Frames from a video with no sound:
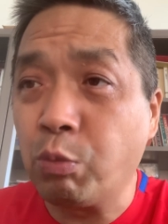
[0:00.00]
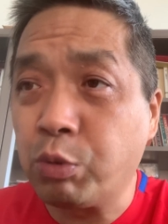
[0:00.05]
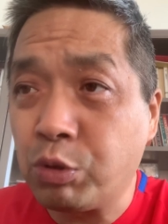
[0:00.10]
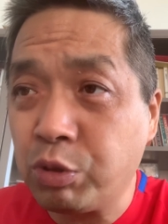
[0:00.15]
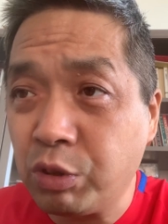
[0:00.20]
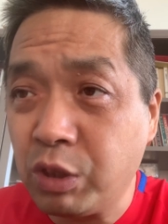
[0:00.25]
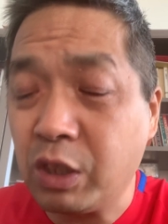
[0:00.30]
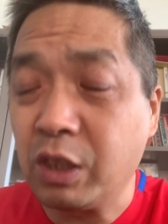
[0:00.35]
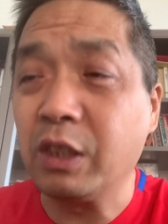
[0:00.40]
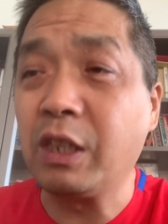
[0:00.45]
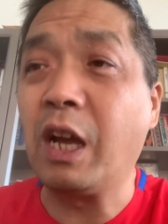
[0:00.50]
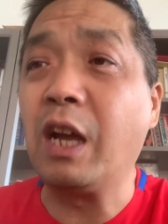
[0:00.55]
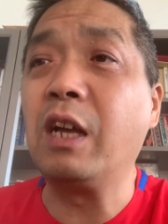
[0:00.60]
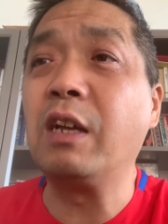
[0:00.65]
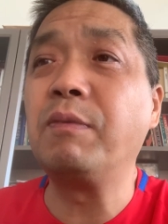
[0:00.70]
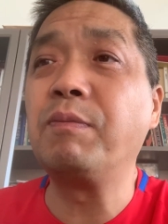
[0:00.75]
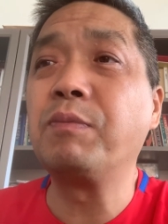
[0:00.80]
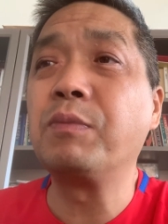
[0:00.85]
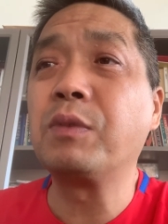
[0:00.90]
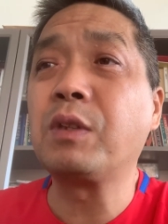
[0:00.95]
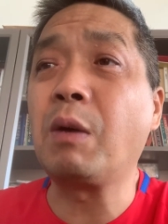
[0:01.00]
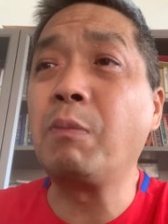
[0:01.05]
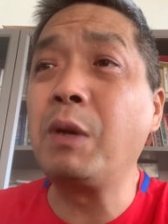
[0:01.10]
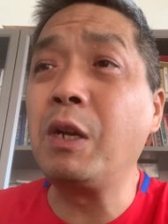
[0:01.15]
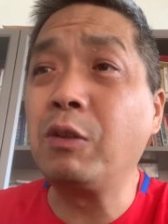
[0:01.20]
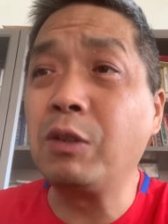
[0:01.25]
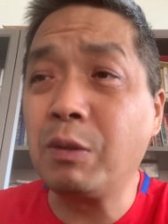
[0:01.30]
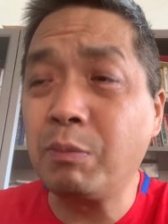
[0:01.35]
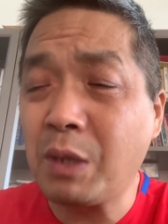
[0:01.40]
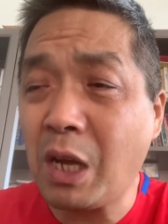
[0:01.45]
出河南，他没
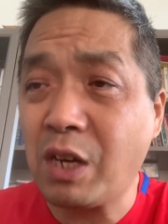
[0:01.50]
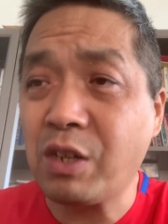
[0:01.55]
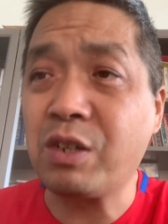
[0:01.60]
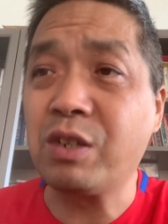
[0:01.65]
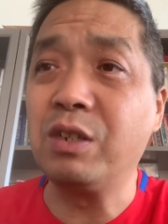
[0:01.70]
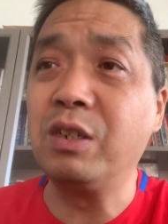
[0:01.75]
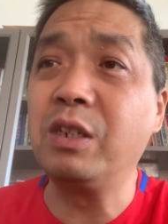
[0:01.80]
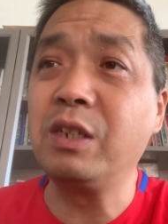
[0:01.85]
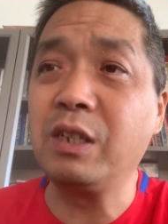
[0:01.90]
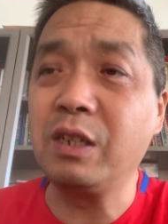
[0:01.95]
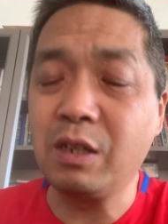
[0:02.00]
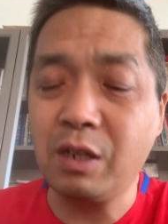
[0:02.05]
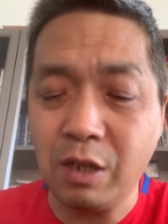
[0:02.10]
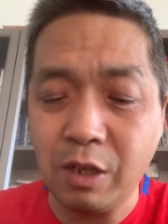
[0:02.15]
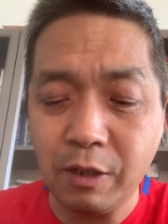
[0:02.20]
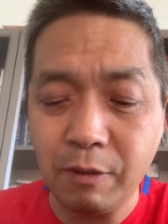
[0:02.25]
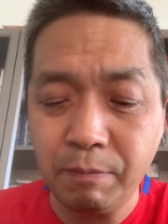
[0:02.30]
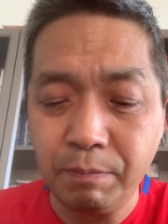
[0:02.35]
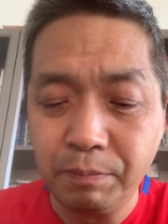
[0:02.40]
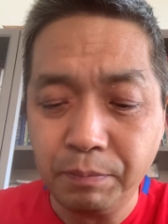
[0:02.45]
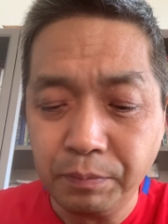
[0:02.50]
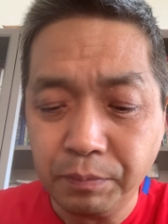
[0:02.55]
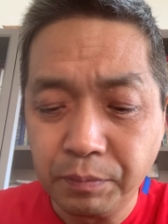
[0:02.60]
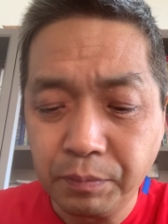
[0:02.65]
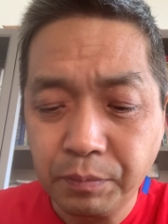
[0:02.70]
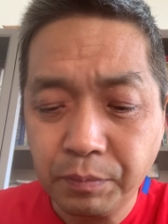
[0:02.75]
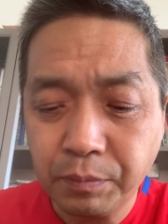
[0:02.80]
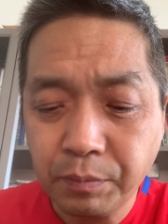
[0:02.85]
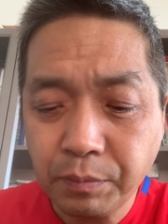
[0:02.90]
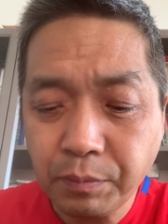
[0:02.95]
有那么大实力啊。
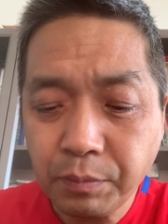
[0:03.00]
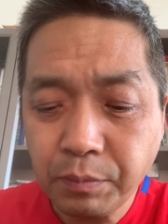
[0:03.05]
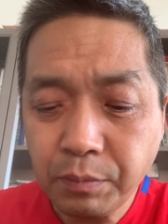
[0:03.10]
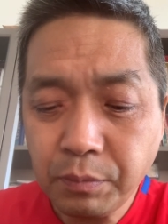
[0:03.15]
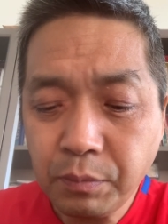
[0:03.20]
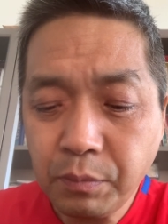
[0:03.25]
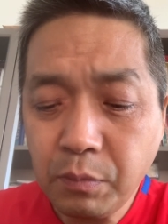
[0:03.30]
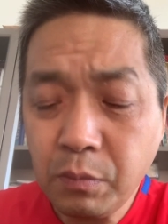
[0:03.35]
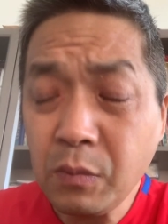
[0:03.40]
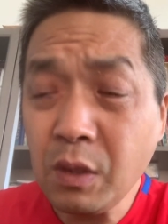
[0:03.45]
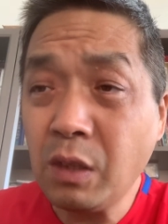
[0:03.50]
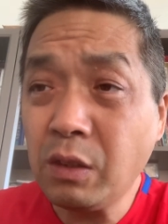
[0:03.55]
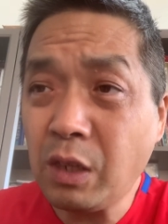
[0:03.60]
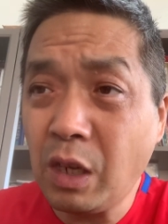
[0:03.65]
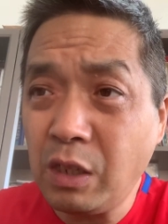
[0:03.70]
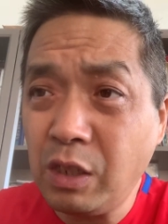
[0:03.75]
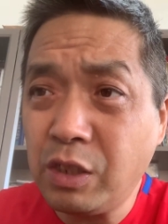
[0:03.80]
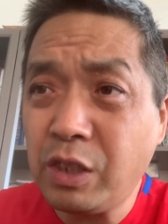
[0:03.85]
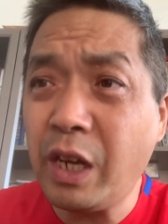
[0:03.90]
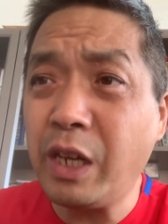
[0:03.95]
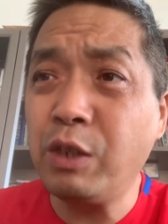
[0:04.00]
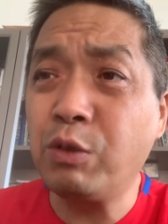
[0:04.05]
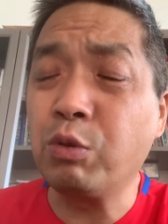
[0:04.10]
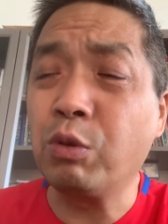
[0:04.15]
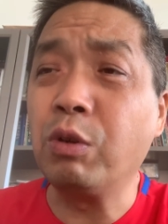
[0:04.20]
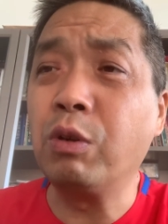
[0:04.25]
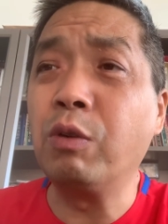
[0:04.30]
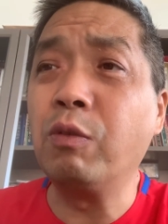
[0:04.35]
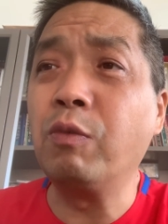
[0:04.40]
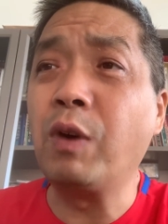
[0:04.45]
但是这
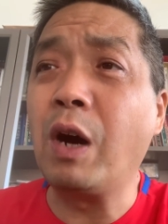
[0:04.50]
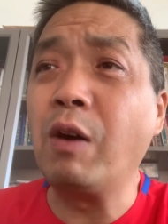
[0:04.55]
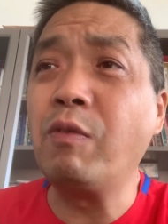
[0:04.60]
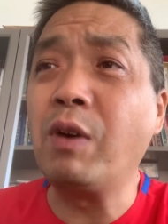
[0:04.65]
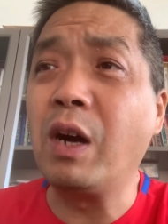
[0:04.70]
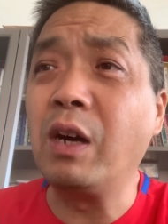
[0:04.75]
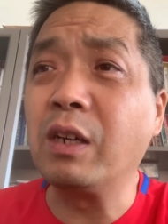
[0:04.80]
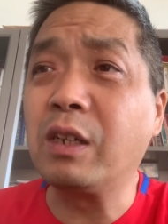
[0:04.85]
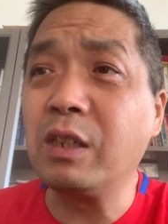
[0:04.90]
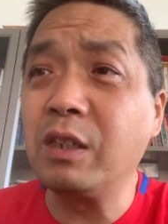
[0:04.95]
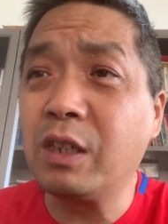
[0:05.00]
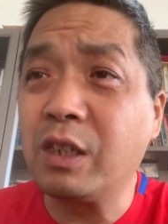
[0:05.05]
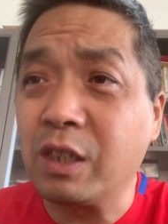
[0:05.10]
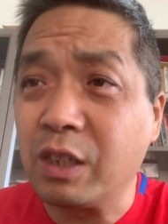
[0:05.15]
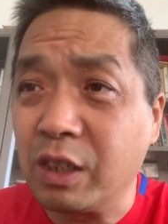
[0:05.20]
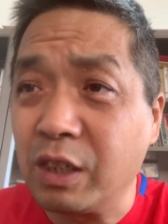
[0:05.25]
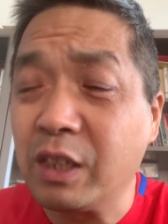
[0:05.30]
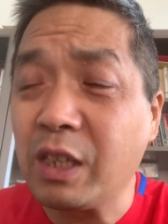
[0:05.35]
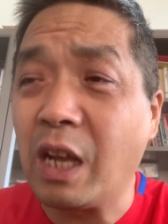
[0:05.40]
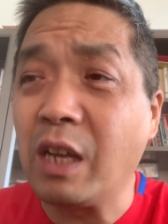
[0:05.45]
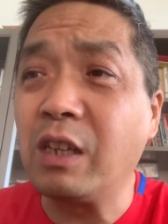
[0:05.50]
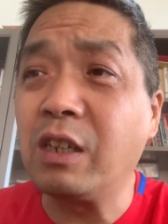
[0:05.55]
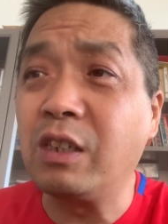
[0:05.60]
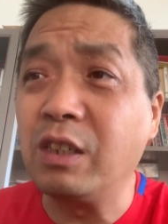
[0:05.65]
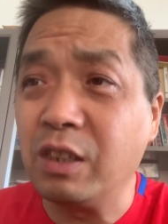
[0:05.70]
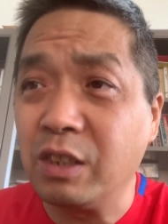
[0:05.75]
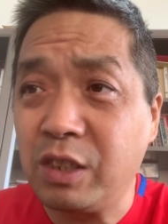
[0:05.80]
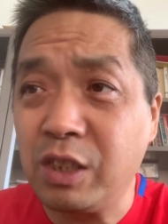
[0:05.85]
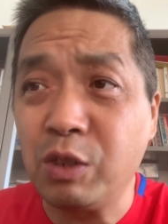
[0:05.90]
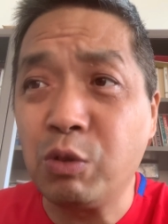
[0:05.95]
种往往跟河南
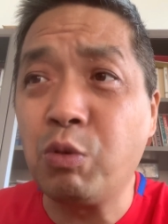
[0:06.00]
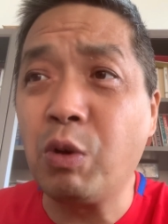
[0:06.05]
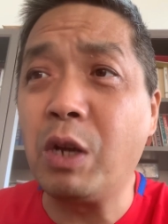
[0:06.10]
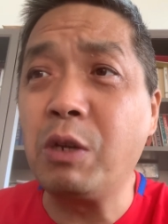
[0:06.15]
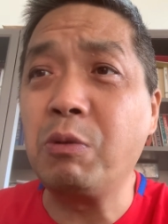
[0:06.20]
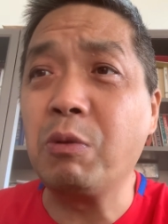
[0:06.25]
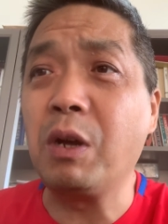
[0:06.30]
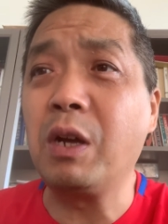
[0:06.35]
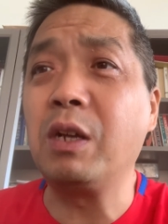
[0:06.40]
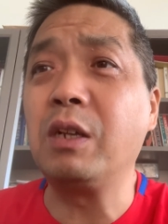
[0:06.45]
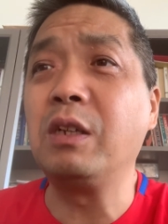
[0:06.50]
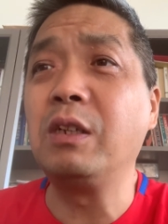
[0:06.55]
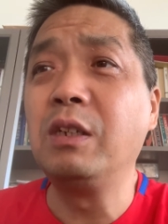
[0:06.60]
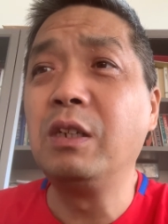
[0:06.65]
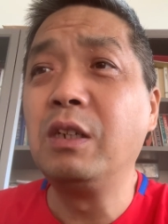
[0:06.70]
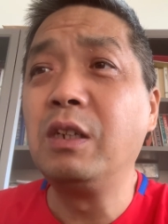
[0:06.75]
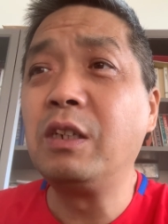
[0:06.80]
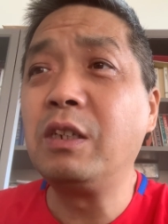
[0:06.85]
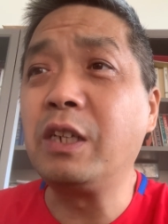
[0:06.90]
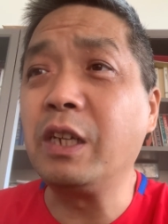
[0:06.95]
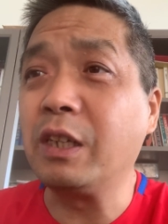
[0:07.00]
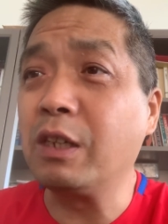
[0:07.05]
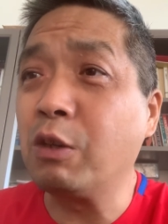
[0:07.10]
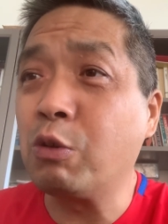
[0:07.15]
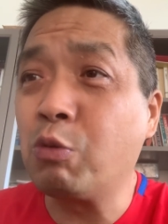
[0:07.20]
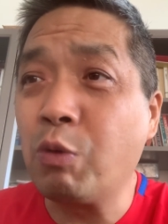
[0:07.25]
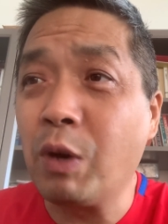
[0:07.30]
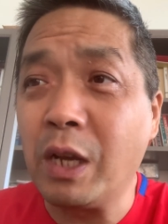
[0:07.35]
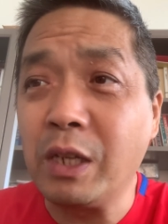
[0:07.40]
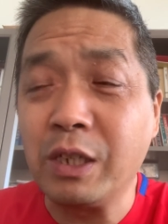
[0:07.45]
各级官员这个
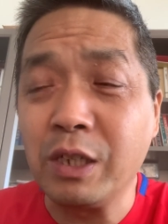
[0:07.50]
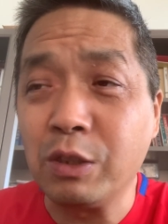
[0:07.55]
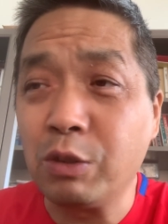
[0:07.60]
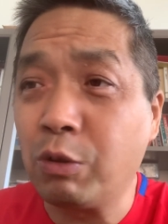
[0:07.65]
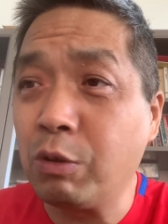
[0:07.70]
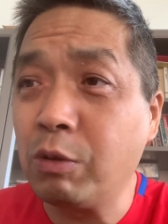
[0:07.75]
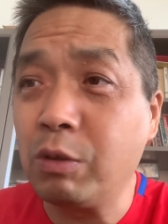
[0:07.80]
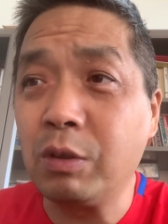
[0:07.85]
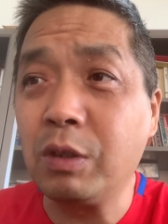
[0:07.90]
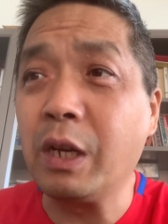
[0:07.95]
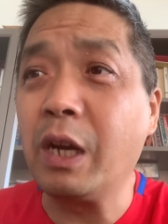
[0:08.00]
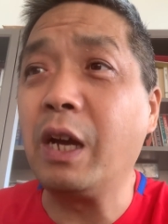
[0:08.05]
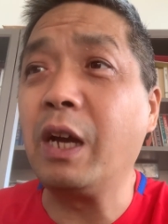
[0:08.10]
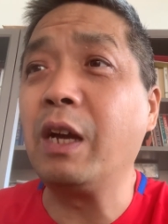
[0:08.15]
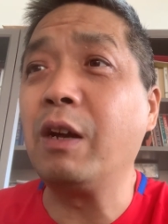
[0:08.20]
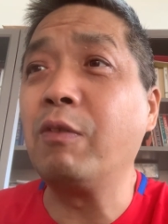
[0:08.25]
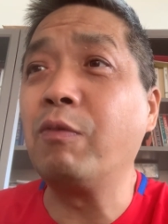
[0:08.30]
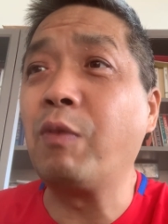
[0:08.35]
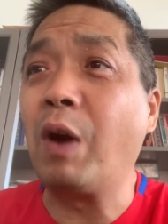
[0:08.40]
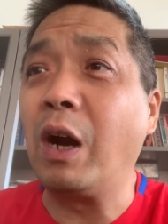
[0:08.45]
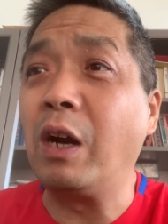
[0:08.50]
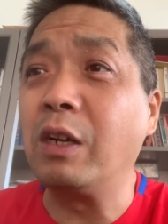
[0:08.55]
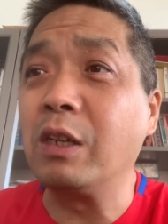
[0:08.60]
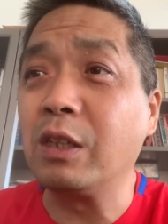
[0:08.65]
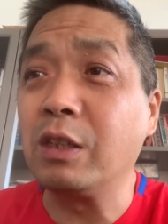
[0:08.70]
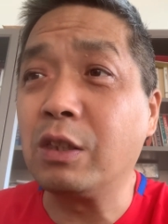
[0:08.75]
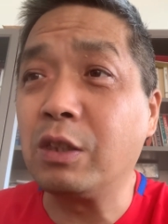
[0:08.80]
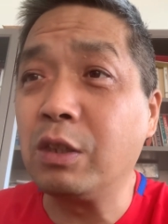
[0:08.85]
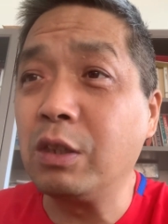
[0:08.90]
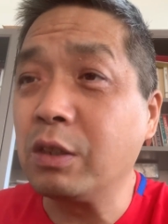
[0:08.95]
关系都哎玩
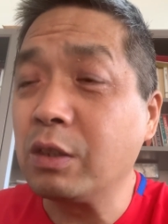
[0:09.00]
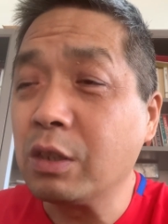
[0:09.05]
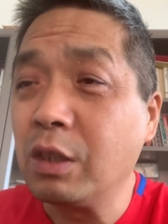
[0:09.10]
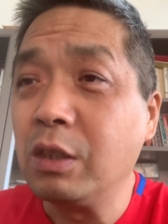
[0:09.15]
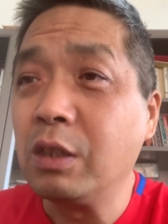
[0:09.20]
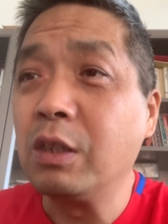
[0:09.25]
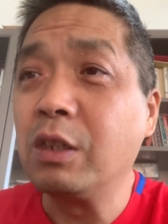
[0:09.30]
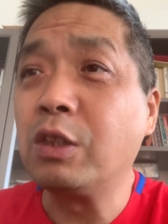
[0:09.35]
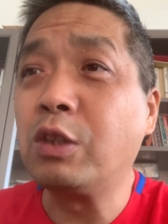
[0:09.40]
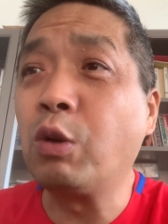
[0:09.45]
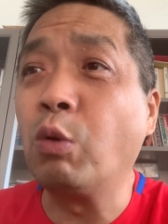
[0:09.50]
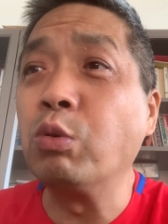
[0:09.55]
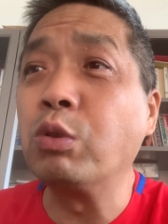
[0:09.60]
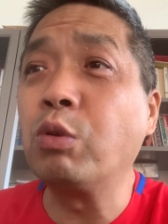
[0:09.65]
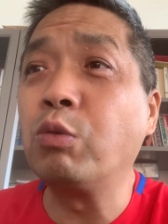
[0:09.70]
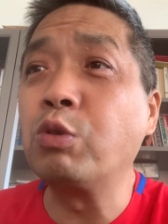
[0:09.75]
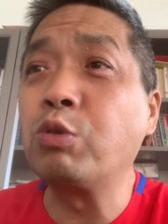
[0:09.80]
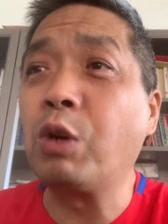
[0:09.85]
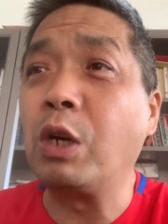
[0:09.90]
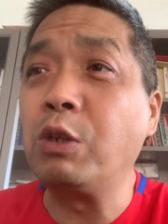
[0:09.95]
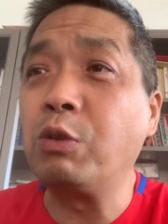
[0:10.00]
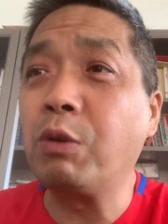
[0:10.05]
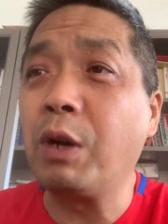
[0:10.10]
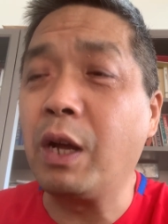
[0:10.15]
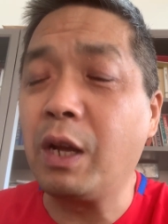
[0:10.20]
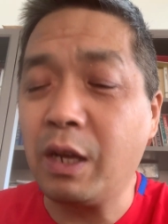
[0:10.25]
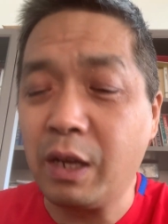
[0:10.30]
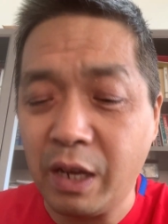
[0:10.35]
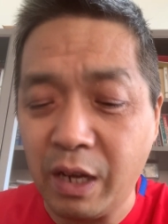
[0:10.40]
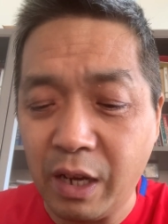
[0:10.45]
的兜兜转
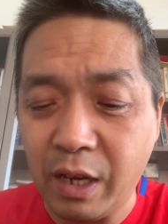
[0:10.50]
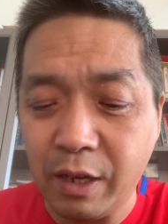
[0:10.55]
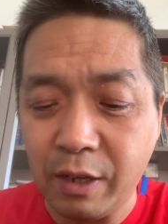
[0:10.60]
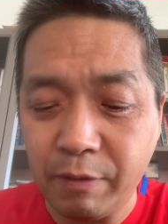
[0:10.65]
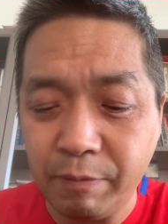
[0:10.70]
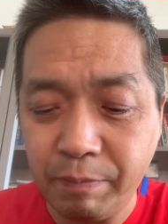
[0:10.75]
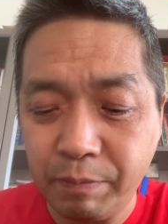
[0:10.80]
转，哎。